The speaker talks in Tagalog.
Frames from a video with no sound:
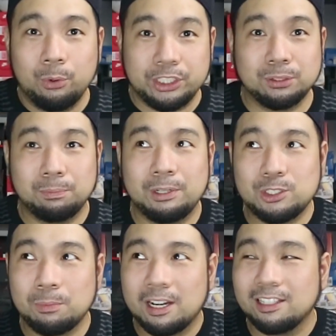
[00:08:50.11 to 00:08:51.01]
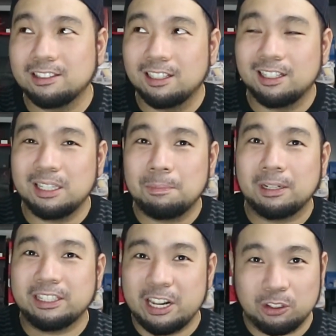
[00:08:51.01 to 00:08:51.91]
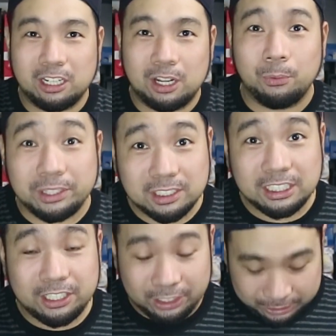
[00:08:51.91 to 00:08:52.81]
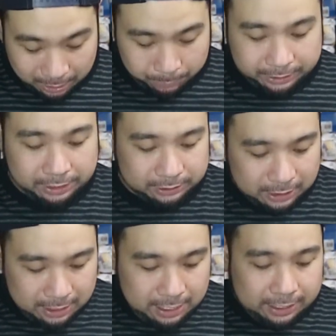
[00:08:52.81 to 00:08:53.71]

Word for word: which is medyo magandang ipang-tero talaga with sneakers nowadays.